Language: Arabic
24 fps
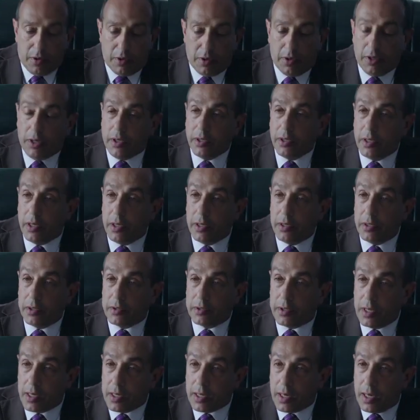ان احنا
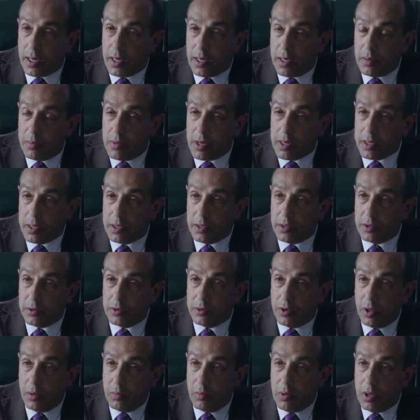هنتك على الاماكن
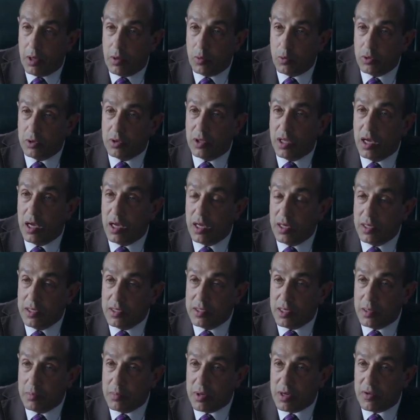الضلمه
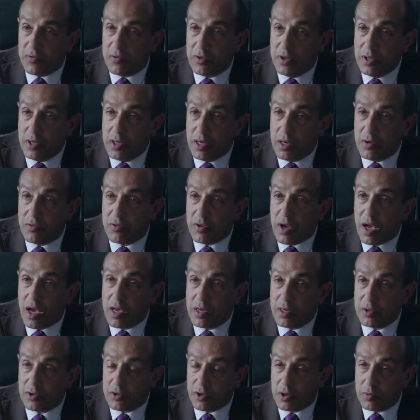والدهاليز المخفيه في
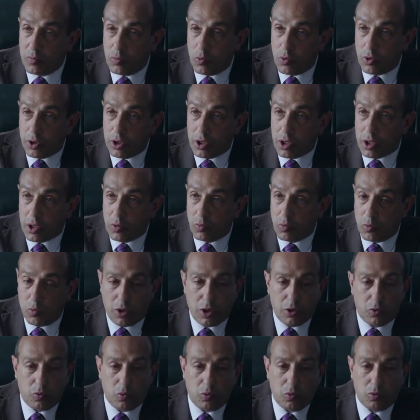حياه تيمور كان
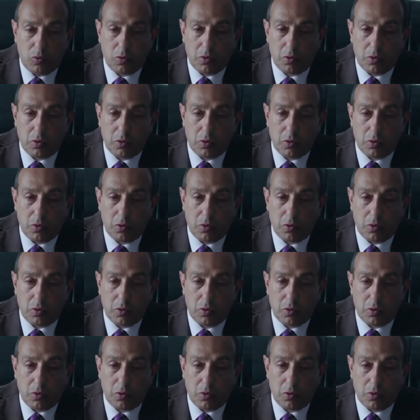ولاده